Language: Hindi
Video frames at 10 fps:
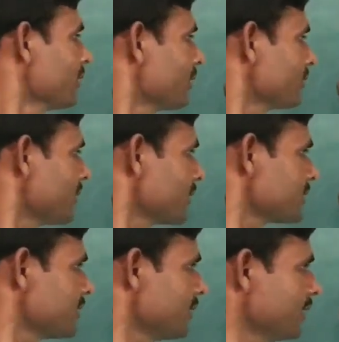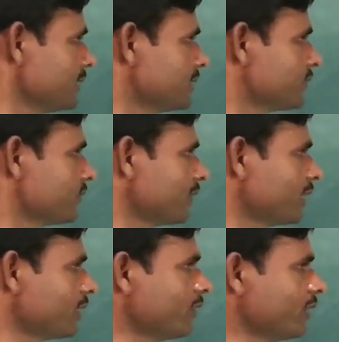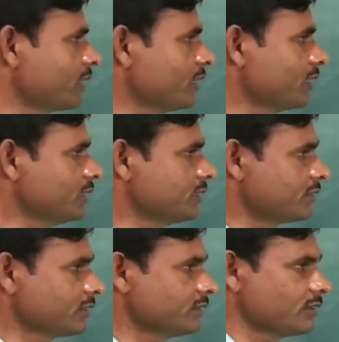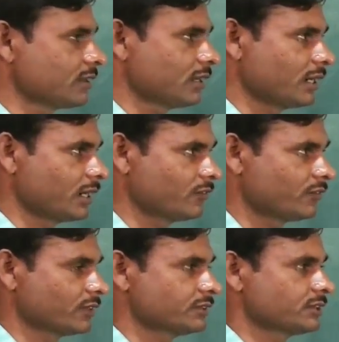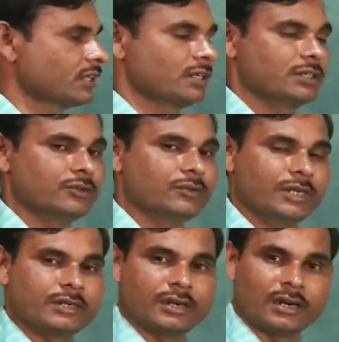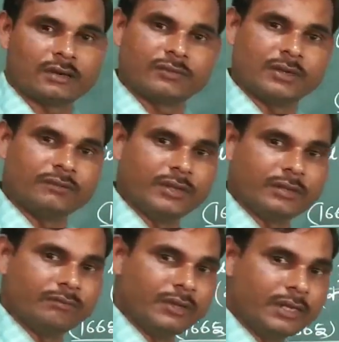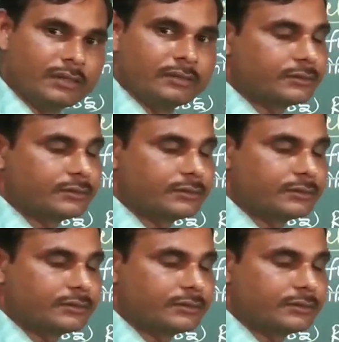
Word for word: अर्थात सेल इज फंडामेंटल स्ट्रक्चरल एंड फंक्शनल यूनिट ऑफ लिविंग बींग